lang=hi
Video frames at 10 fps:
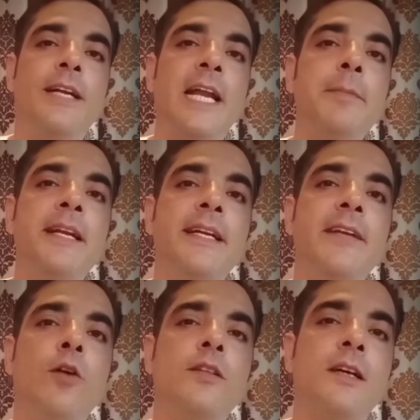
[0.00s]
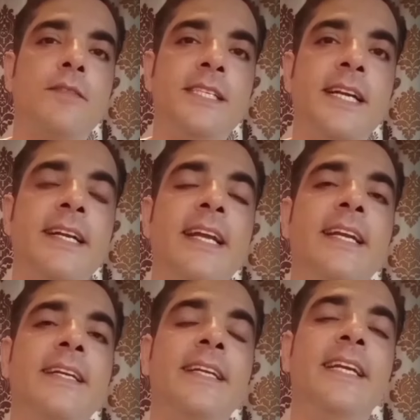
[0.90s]
वो टेन मिनट की वॉक सफिशेंट है
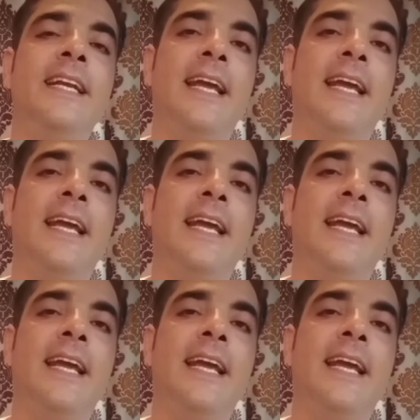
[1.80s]
इनकी